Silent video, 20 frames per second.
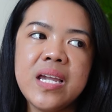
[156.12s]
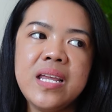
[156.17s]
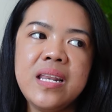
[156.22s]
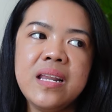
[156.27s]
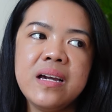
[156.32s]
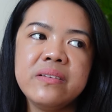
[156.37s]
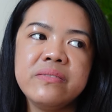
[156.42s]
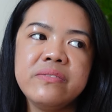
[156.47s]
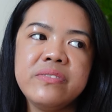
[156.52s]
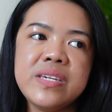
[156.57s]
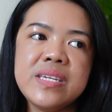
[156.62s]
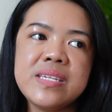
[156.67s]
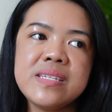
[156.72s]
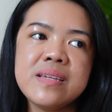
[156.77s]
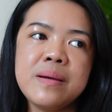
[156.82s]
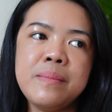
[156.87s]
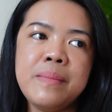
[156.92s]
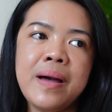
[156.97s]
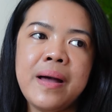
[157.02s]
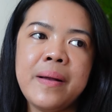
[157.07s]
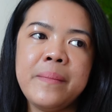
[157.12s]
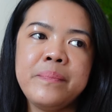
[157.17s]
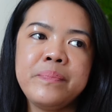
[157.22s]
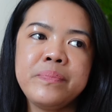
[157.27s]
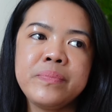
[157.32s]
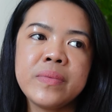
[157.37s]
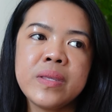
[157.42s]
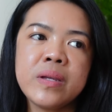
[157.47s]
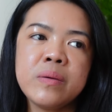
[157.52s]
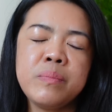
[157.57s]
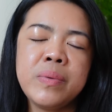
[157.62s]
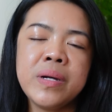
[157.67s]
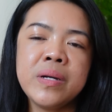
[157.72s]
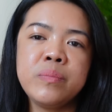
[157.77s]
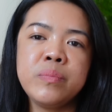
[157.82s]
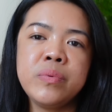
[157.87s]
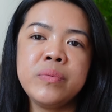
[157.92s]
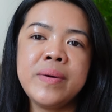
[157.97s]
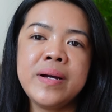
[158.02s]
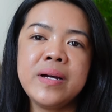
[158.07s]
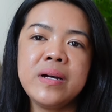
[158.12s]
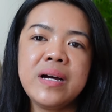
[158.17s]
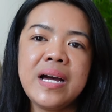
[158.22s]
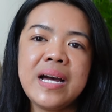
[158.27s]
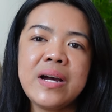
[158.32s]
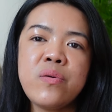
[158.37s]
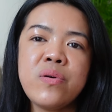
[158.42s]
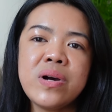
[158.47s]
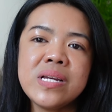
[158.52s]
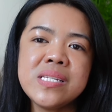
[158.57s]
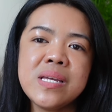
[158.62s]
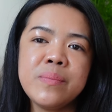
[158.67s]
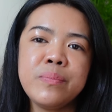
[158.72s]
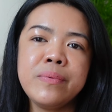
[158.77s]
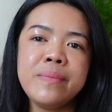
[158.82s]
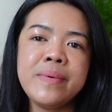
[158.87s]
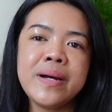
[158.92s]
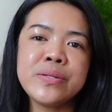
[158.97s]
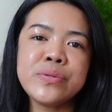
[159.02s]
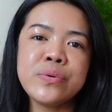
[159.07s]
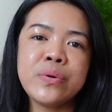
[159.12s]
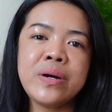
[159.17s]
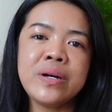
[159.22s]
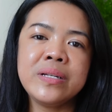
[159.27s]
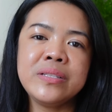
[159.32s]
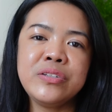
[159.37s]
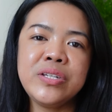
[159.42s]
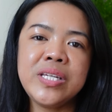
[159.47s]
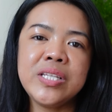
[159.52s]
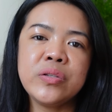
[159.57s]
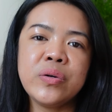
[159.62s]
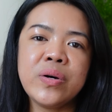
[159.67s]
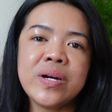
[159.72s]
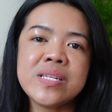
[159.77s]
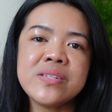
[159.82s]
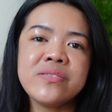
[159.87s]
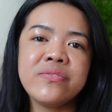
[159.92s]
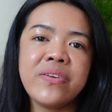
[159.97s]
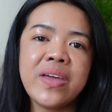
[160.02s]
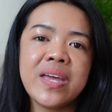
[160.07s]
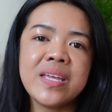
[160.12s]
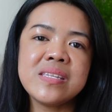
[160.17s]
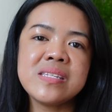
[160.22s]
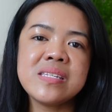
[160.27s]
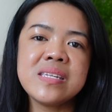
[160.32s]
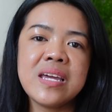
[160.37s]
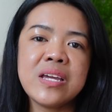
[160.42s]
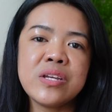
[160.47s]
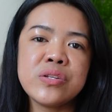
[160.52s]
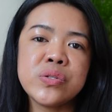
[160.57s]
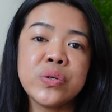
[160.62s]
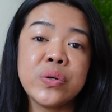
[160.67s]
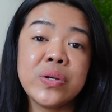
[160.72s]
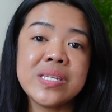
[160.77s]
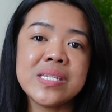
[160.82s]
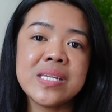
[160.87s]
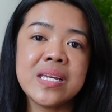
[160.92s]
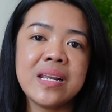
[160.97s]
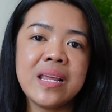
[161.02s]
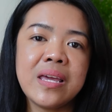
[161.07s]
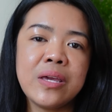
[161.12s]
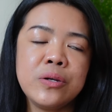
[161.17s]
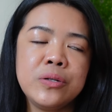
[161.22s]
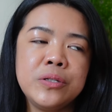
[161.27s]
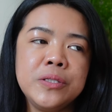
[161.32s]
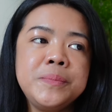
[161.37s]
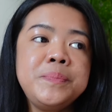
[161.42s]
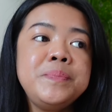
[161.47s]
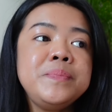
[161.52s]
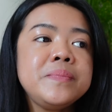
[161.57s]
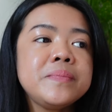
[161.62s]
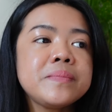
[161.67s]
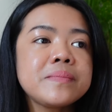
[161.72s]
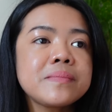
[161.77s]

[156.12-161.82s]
ilang visa ba. Pag puma- ako kasi pumasok ako dito as fiancé, so isa na yon